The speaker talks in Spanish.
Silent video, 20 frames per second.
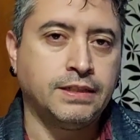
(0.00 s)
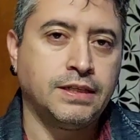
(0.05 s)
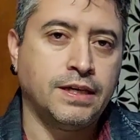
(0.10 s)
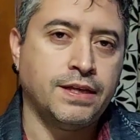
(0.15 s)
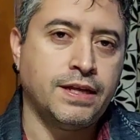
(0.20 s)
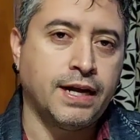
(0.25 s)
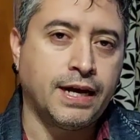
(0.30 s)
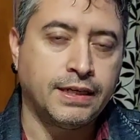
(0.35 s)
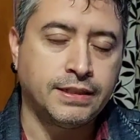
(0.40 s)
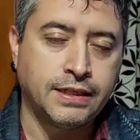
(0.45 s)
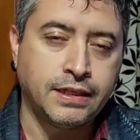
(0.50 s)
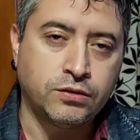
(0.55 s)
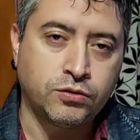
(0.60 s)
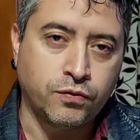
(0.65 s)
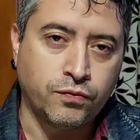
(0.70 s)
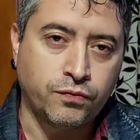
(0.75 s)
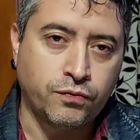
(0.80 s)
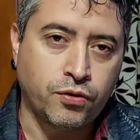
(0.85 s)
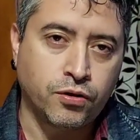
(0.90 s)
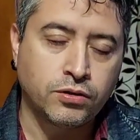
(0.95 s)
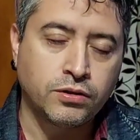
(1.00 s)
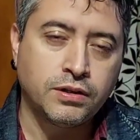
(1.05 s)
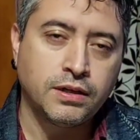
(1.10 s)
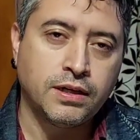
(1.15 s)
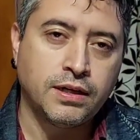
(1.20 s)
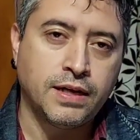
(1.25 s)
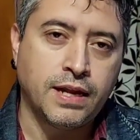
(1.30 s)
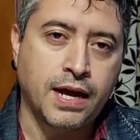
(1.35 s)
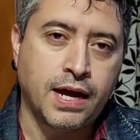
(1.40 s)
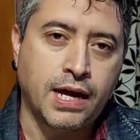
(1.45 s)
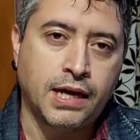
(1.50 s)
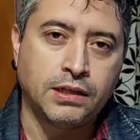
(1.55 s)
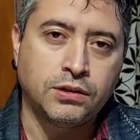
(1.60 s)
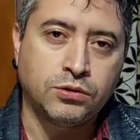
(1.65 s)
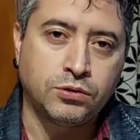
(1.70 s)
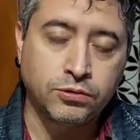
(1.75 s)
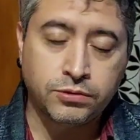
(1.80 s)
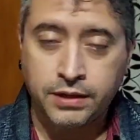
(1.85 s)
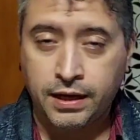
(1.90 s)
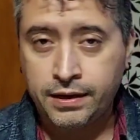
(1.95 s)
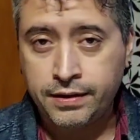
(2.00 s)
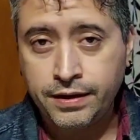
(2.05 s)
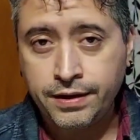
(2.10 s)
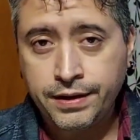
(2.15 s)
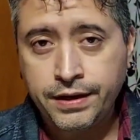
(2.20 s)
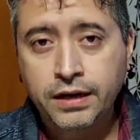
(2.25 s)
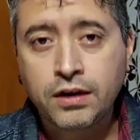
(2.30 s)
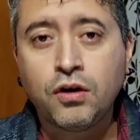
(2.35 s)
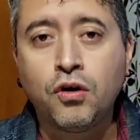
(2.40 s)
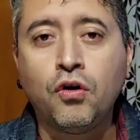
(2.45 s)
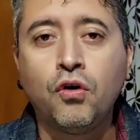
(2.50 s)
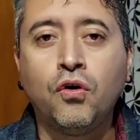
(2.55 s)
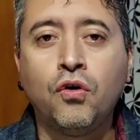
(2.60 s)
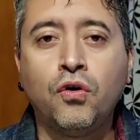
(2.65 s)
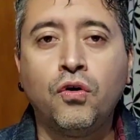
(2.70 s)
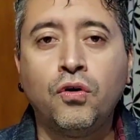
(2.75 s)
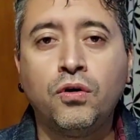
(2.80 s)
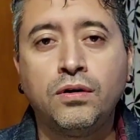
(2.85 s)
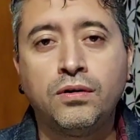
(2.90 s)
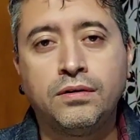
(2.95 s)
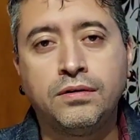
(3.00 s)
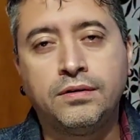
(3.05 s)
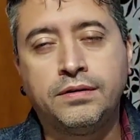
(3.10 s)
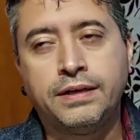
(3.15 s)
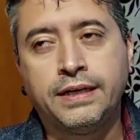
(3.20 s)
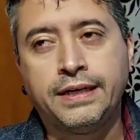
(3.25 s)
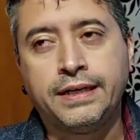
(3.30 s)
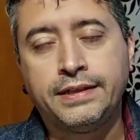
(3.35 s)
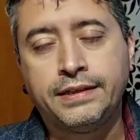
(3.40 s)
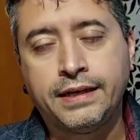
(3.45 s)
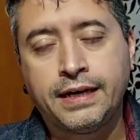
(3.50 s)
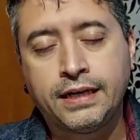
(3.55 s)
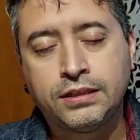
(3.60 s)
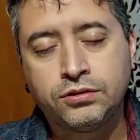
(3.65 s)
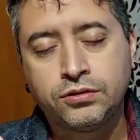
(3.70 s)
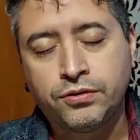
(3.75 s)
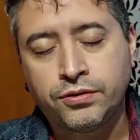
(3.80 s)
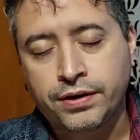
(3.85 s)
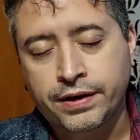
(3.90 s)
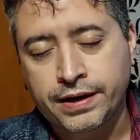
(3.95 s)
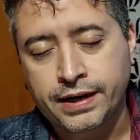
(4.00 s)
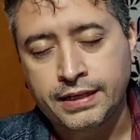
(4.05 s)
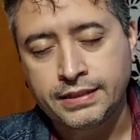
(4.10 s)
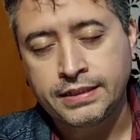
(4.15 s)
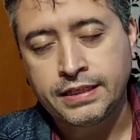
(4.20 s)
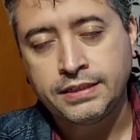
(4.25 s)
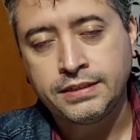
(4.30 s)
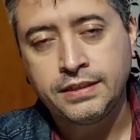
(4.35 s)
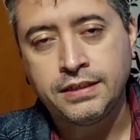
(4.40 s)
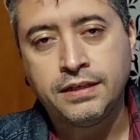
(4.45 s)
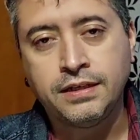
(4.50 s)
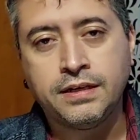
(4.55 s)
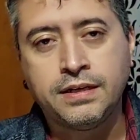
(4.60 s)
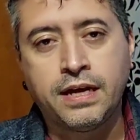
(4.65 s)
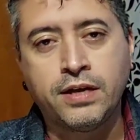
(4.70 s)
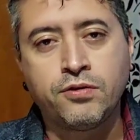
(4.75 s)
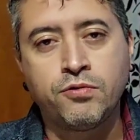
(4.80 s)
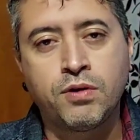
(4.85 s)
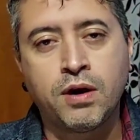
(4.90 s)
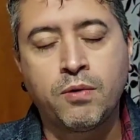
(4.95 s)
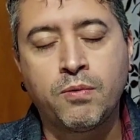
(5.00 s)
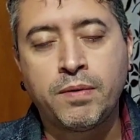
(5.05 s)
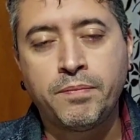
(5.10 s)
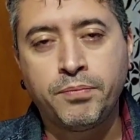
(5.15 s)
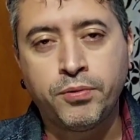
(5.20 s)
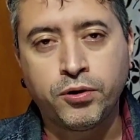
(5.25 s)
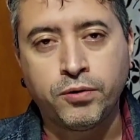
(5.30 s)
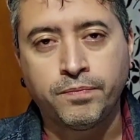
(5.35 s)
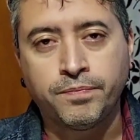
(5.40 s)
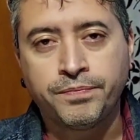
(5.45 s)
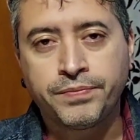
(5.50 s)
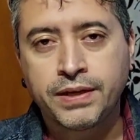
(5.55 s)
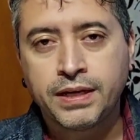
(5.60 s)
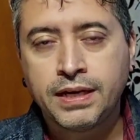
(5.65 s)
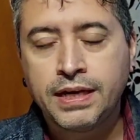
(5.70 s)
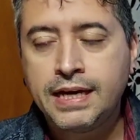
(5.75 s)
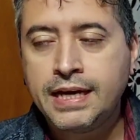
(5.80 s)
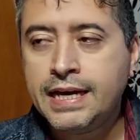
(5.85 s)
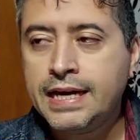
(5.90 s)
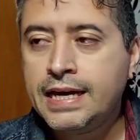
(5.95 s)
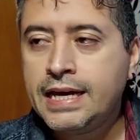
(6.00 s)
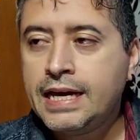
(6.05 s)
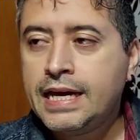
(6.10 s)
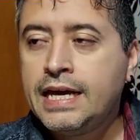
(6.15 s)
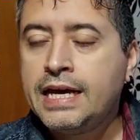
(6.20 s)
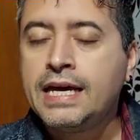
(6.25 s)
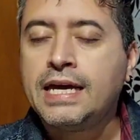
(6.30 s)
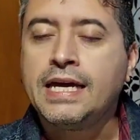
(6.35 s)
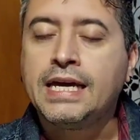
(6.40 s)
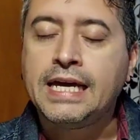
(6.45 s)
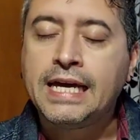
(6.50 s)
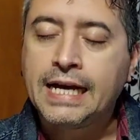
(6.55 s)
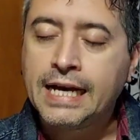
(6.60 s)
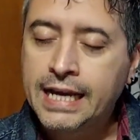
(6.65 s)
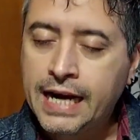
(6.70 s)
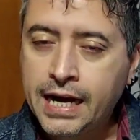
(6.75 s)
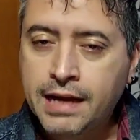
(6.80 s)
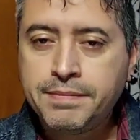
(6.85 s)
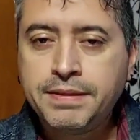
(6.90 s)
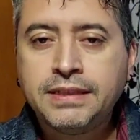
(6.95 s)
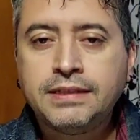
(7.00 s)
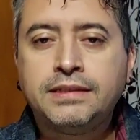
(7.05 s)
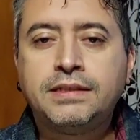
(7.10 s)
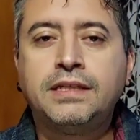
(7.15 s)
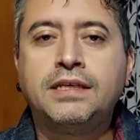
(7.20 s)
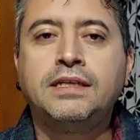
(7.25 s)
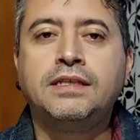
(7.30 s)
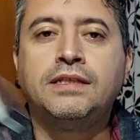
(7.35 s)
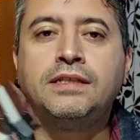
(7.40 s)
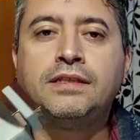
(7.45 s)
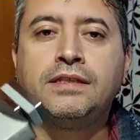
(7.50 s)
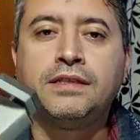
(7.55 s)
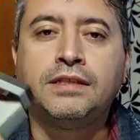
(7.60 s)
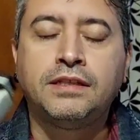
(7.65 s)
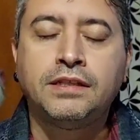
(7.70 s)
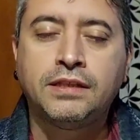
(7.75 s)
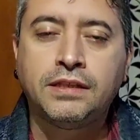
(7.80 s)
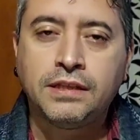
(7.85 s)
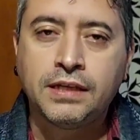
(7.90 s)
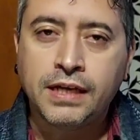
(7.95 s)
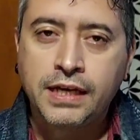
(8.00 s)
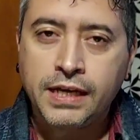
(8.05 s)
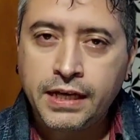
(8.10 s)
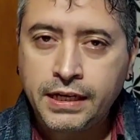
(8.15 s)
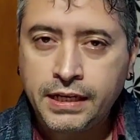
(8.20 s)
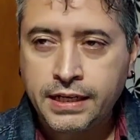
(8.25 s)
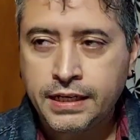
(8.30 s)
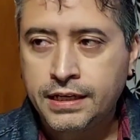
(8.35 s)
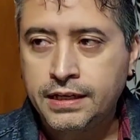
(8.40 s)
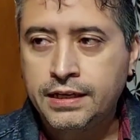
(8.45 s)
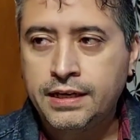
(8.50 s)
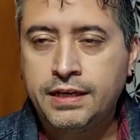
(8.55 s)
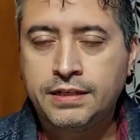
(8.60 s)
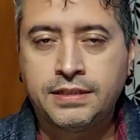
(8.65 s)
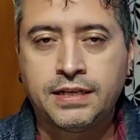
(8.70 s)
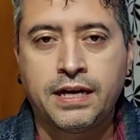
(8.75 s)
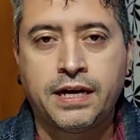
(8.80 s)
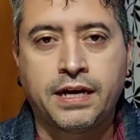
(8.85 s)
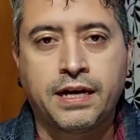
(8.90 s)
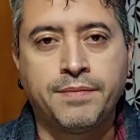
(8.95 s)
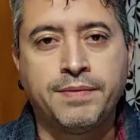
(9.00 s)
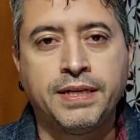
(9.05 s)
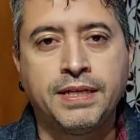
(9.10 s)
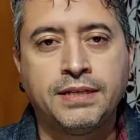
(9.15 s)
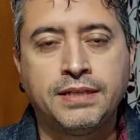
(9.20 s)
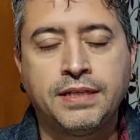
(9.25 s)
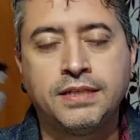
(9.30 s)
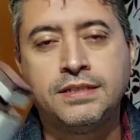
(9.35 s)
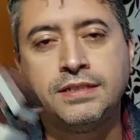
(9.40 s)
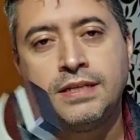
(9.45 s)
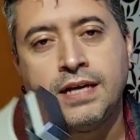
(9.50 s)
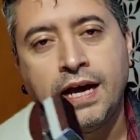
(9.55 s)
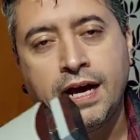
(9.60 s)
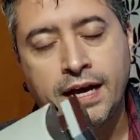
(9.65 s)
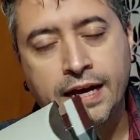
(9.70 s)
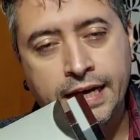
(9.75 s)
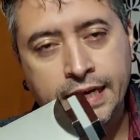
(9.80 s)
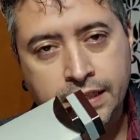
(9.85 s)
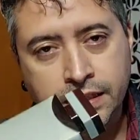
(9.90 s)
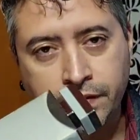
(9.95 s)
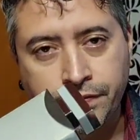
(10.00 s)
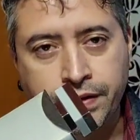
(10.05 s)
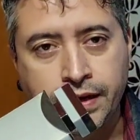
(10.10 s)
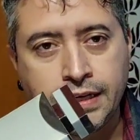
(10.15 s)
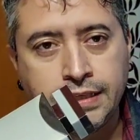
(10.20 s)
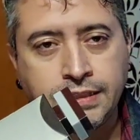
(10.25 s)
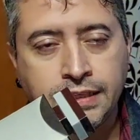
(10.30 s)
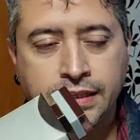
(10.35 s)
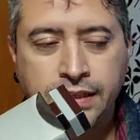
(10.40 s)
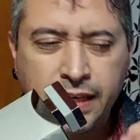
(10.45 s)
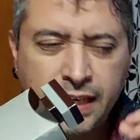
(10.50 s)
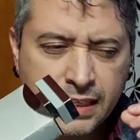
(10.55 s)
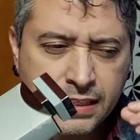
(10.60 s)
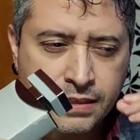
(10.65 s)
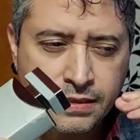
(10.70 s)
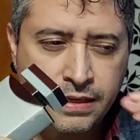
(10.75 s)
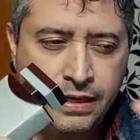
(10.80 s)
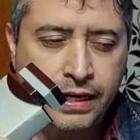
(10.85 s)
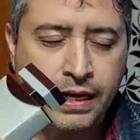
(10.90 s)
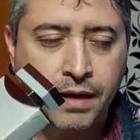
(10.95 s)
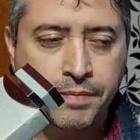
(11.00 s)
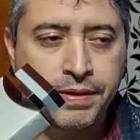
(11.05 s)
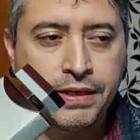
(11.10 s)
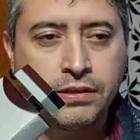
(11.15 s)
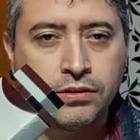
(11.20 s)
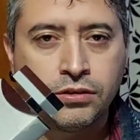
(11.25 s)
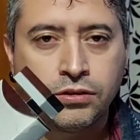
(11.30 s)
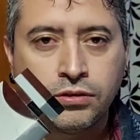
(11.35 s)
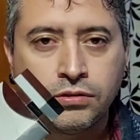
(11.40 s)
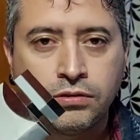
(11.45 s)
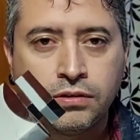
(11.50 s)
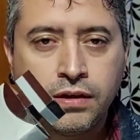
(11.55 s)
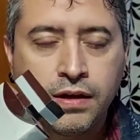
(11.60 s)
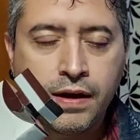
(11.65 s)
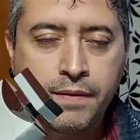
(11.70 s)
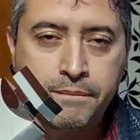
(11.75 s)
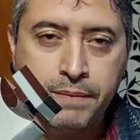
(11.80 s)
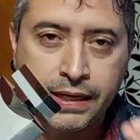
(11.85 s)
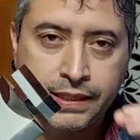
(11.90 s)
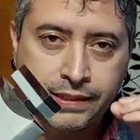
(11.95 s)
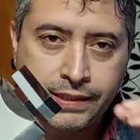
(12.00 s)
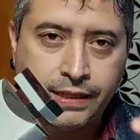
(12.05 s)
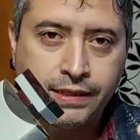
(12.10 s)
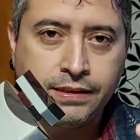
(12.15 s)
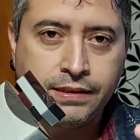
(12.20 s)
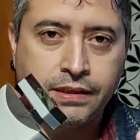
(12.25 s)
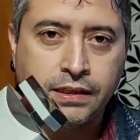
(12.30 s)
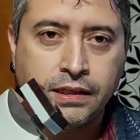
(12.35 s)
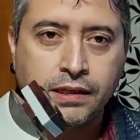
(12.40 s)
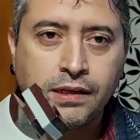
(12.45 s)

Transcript: de la casa de Tom Ford, la Tuscan Leather o en este caso Rasasi, la Yuga One y claramente tiene esa reminiscencia esta fragancia, tiene ese acercamiento bastante,